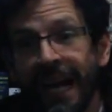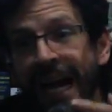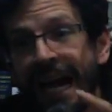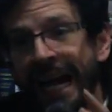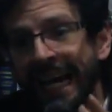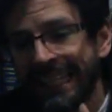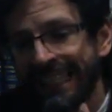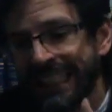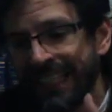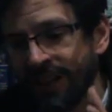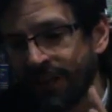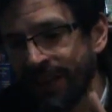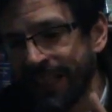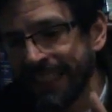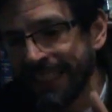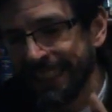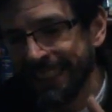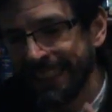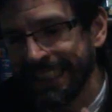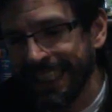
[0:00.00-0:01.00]
a
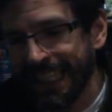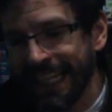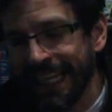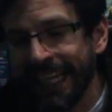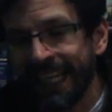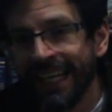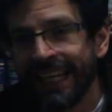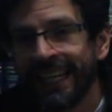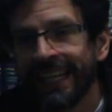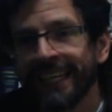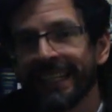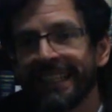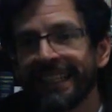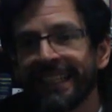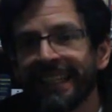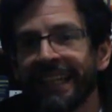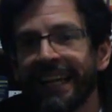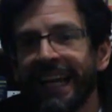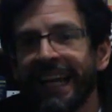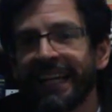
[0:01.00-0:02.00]
través del eh,
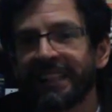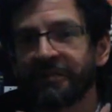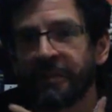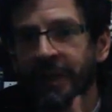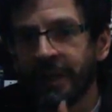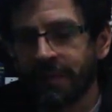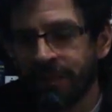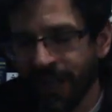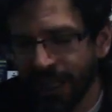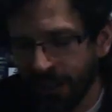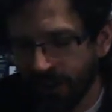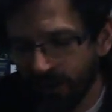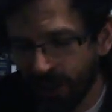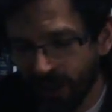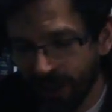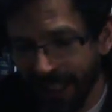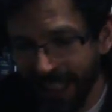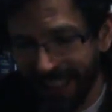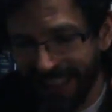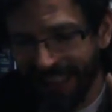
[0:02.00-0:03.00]

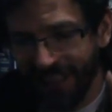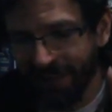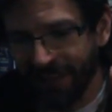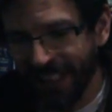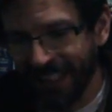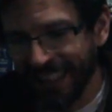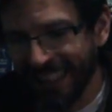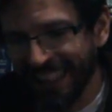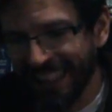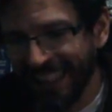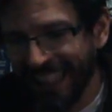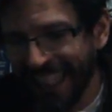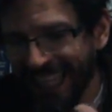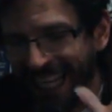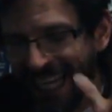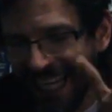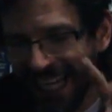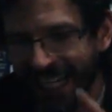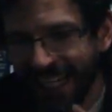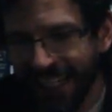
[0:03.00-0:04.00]
experimento y a través
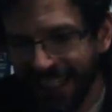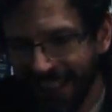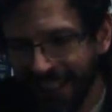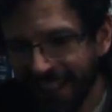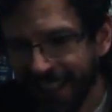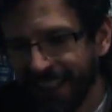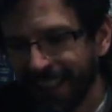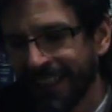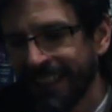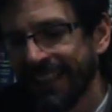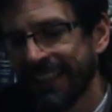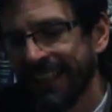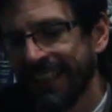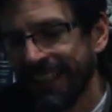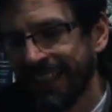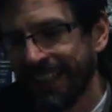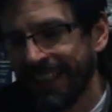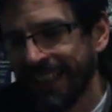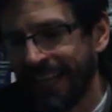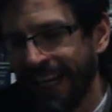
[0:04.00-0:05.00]
del
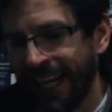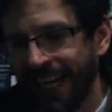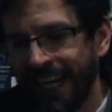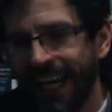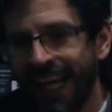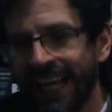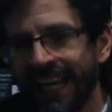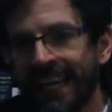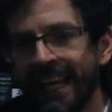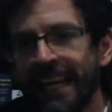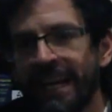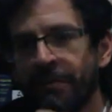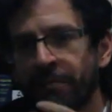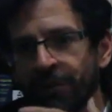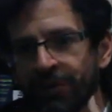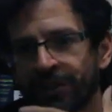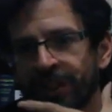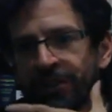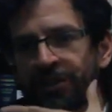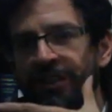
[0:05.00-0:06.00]
eh, el
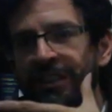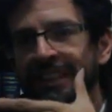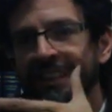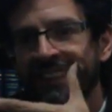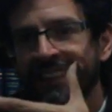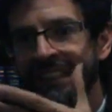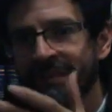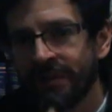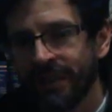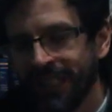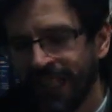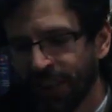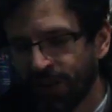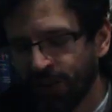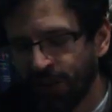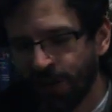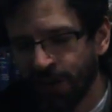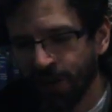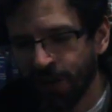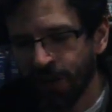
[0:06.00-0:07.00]
proceso
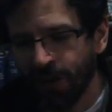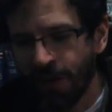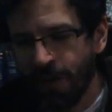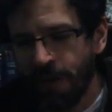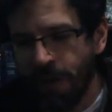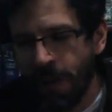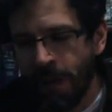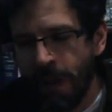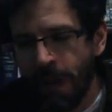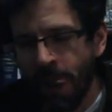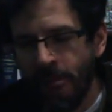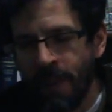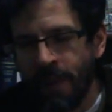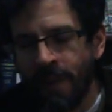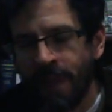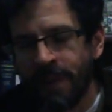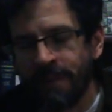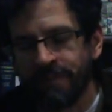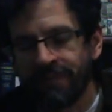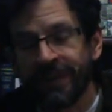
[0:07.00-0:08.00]
discriminatorio.
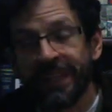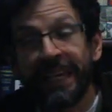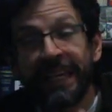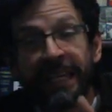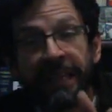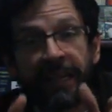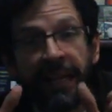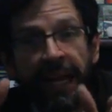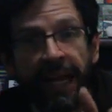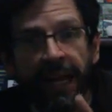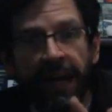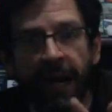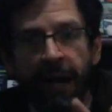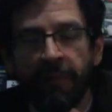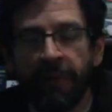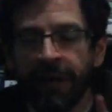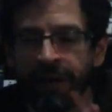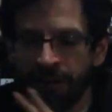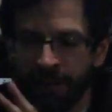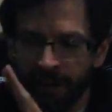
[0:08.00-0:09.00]
Y eh,
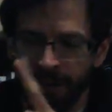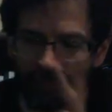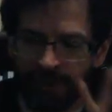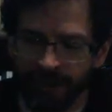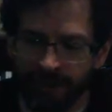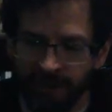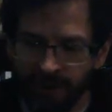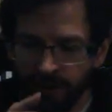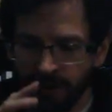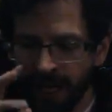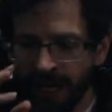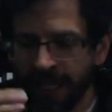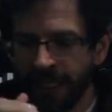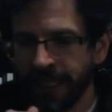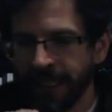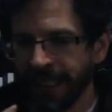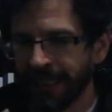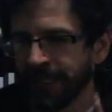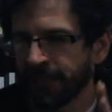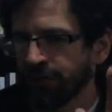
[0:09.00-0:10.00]
bueno, en primer lugar,
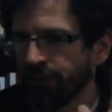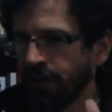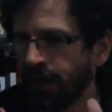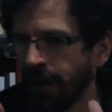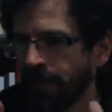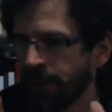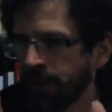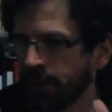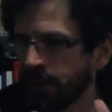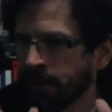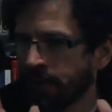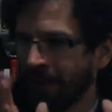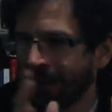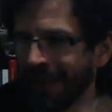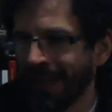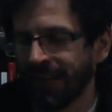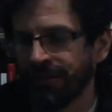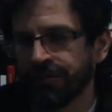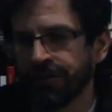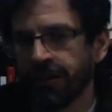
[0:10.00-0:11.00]
ese es solamente un
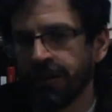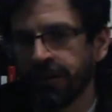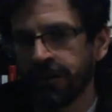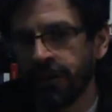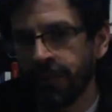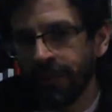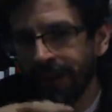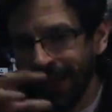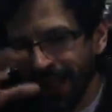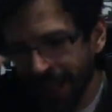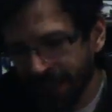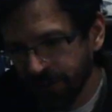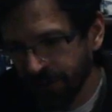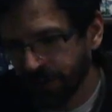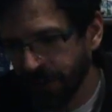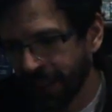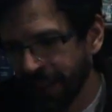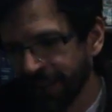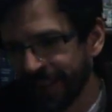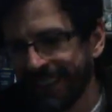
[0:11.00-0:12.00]
pedazo. El otro
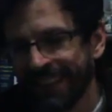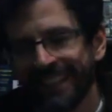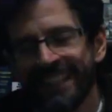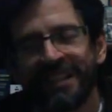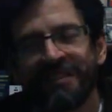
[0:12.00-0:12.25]
pedazo es